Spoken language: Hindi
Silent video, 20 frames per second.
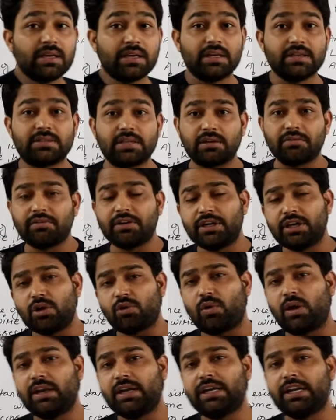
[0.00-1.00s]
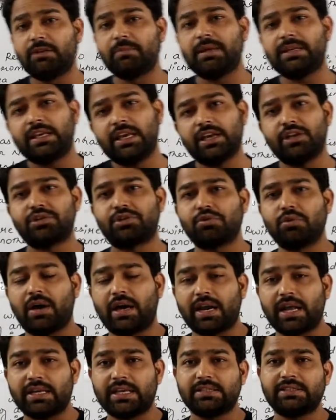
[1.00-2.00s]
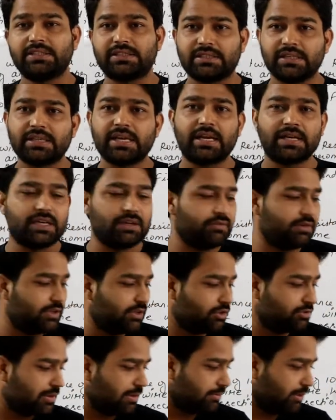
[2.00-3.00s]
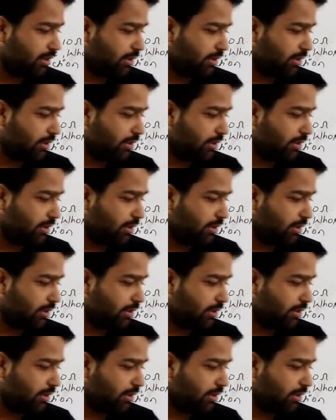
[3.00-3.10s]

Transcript: कि सर वीडियो क्वालिटी में ये इशू आ रहा है जिससे कि अगली वीडियोज में हम